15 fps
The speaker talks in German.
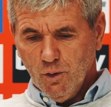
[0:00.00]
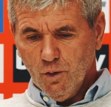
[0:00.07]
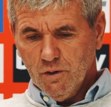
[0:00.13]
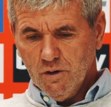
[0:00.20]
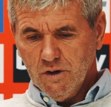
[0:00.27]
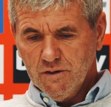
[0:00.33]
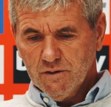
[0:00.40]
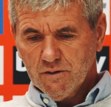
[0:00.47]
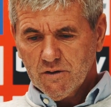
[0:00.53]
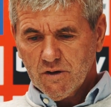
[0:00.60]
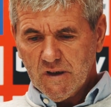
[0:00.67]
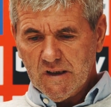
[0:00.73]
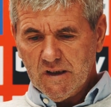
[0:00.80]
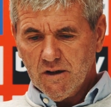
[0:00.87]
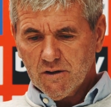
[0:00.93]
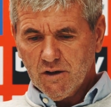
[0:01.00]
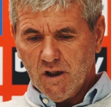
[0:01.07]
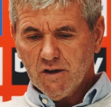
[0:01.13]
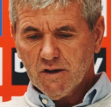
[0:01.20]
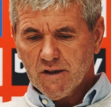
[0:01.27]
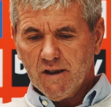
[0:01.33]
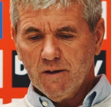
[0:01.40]
und äh, da
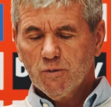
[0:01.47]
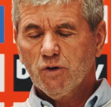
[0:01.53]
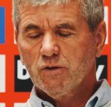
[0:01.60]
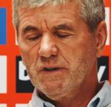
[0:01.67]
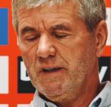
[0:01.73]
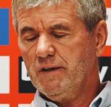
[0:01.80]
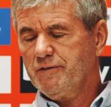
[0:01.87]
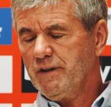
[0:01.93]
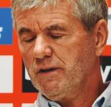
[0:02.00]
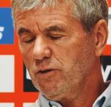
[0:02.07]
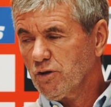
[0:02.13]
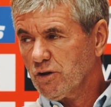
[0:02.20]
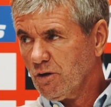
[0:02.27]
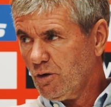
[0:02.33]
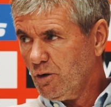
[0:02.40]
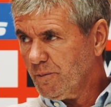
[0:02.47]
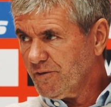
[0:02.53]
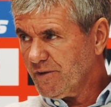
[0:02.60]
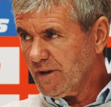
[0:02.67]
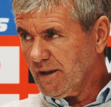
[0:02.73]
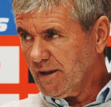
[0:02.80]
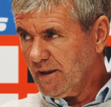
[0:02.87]
ist einem schon sehr viel durch den
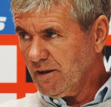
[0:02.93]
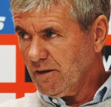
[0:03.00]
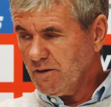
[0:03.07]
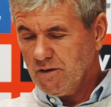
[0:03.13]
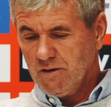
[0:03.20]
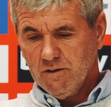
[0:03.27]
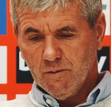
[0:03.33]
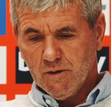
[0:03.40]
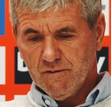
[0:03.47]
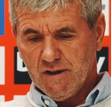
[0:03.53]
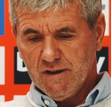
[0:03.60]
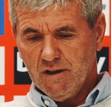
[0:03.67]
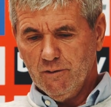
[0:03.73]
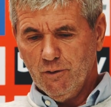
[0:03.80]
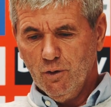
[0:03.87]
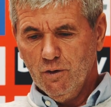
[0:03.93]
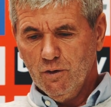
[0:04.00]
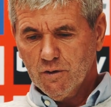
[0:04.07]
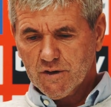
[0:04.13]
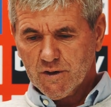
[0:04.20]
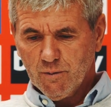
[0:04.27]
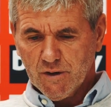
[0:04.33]
Kopf gegangen. Ne? Man war
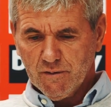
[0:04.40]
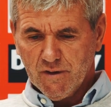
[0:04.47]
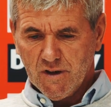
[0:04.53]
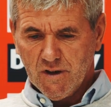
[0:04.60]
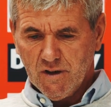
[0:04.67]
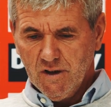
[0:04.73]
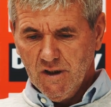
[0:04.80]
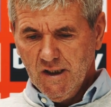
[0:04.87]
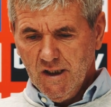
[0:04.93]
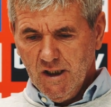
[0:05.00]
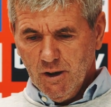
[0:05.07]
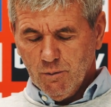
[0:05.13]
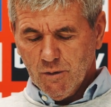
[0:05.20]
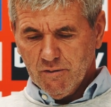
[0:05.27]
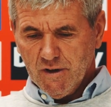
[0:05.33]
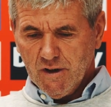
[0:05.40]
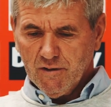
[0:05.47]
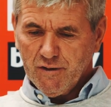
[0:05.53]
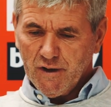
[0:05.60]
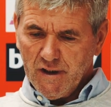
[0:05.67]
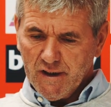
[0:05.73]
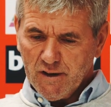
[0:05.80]
nervös, man war, man war
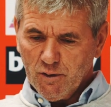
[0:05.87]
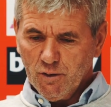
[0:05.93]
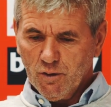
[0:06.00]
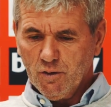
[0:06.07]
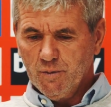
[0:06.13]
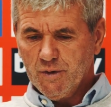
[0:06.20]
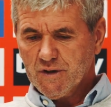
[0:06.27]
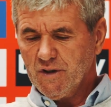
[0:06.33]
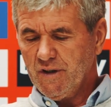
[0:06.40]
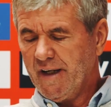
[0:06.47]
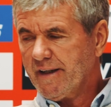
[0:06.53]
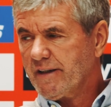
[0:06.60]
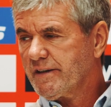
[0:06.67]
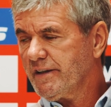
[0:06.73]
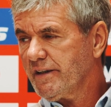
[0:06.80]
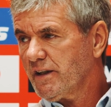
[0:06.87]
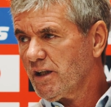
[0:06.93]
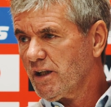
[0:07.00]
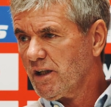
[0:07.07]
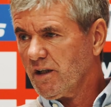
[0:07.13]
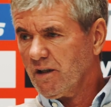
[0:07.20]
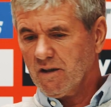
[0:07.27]
vielleicht auch noch ein bisschen
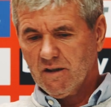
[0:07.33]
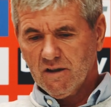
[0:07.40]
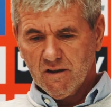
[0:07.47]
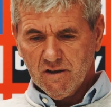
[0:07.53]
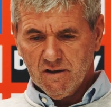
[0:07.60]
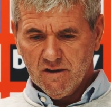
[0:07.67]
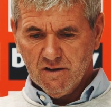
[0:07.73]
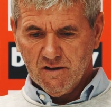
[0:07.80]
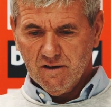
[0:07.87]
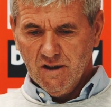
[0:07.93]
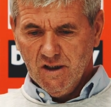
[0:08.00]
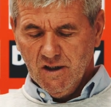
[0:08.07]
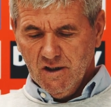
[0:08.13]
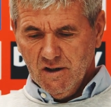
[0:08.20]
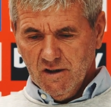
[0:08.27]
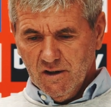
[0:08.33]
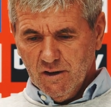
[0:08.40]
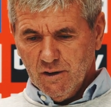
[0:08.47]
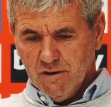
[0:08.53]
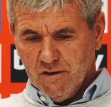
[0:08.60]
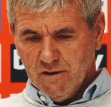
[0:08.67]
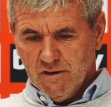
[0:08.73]
hektisch. Äh, äh,
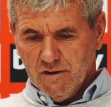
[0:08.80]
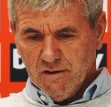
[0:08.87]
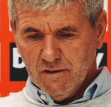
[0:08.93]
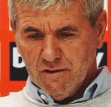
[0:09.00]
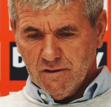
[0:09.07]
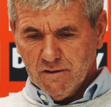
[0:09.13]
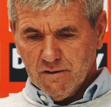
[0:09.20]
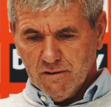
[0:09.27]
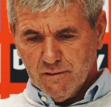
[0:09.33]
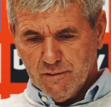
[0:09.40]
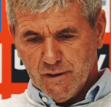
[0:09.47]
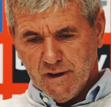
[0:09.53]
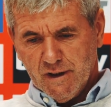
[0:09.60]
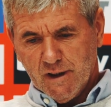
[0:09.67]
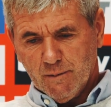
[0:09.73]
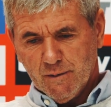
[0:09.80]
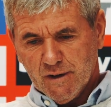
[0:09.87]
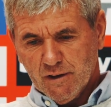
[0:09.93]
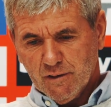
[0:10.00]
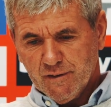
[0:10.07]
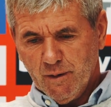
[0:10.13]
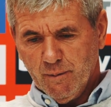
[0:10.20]
äh vielleicht habe ich
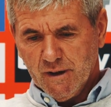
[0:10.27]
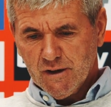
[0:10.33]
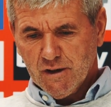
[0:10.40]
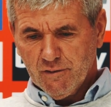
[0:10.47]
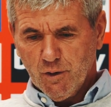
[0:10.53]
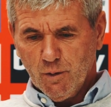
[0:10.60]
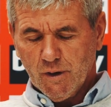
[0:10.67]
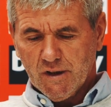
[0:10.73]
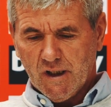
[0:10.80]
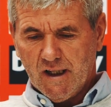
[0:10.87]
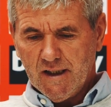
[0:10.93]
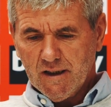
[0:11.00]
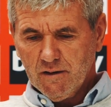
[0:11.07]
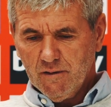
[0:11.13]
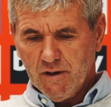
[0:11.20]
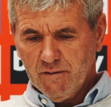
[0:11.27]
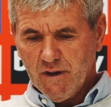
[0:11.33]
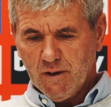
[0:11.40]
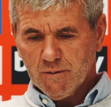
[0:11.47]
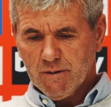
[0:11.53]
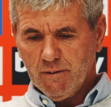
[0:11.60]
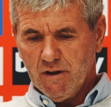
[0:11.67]
das auf die Mannschaft übertragen, weil
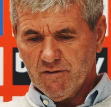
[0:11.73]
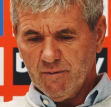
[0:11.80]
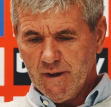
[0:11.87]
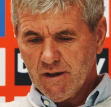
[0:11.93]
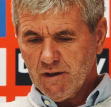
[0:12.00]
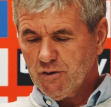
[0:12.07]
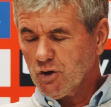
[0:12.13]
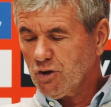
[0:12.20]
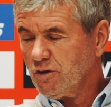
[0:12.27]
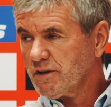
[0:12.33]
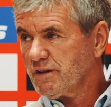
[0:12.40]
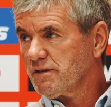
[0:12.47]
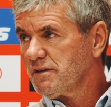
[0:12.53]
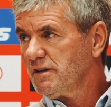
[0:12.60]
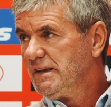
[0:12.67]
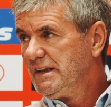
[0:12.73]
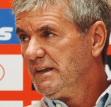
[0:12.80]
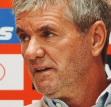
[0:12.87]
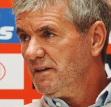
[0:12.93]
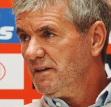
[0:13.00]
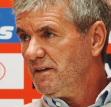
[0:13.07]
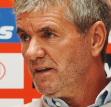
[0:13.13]
wir haben zwölf Meter verschossen.
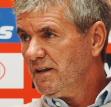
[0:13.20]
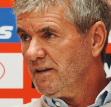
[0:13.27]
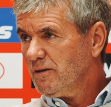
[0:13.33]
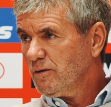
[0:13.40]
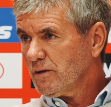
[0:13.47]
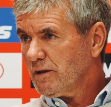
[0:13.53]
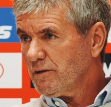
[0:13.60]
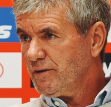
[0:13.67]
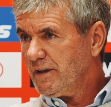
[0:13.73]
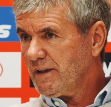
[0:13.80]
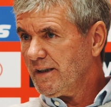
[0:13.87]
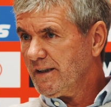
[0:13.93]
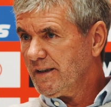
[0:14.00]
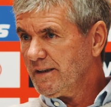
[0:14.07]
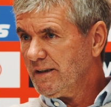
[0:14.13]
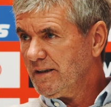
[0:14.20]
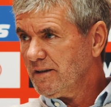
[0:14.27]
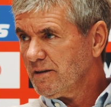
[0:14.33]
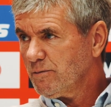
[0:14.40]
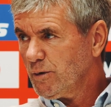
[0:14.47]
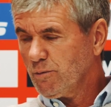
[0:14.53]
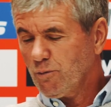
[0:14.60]
Ja, Holger Fach
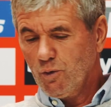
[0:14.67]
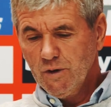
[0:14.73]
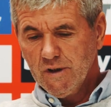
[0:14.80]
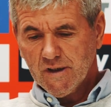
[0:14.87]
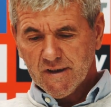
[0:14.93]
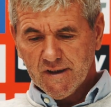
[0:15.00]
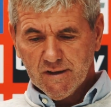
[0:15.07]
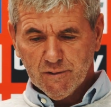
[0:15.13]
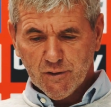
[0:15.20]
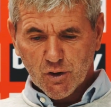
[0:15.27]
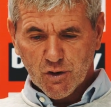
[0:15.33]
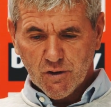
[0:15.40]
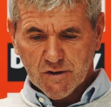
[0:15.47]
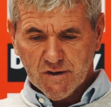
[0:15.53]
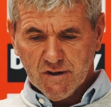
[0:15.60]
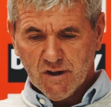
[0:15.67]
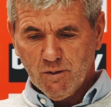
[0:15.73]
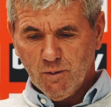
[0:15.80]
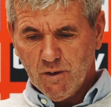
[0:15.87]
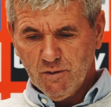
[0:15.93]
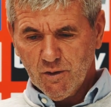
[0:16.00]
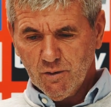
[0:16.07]
einer, mein Bruder hat einen verschossen,
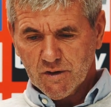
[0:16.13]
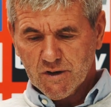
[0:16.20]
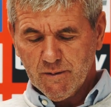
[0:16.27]
darum haben wir nur